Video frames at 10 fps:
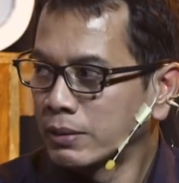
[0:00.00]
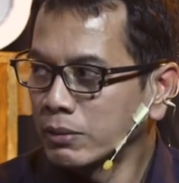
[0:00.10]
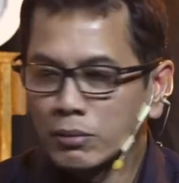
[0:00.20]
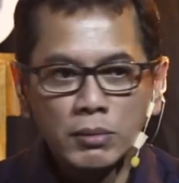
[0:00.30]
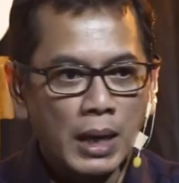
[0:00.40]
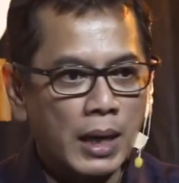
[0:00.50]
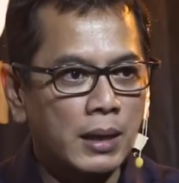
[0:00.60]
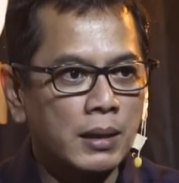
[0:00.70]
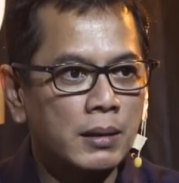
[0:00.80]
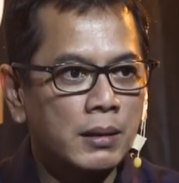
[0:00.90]

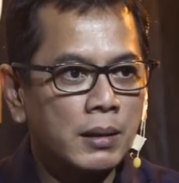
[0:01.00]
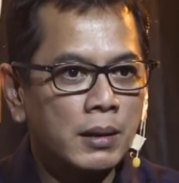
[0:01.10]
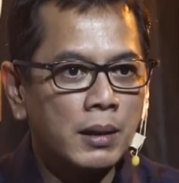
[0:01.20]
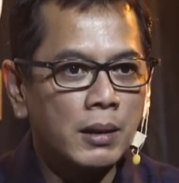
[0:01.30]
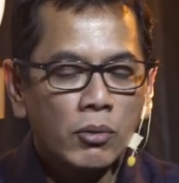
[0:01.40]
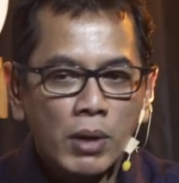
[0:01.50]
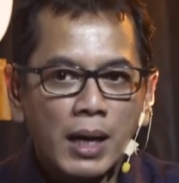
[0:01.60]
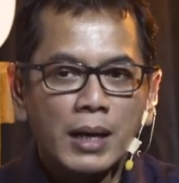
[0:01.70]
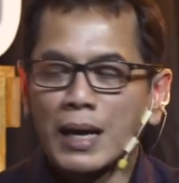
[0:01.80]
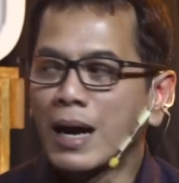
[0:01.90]
Tuhan, lu nggak
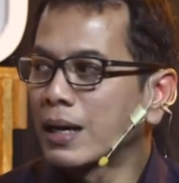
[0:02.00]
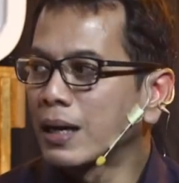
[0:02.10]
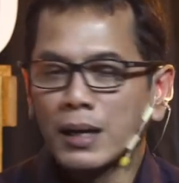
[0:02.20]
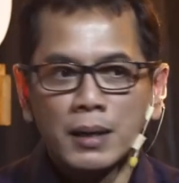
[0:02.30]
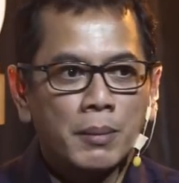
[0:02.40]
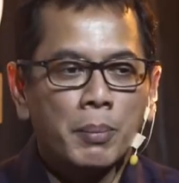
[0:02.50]
akan gagal.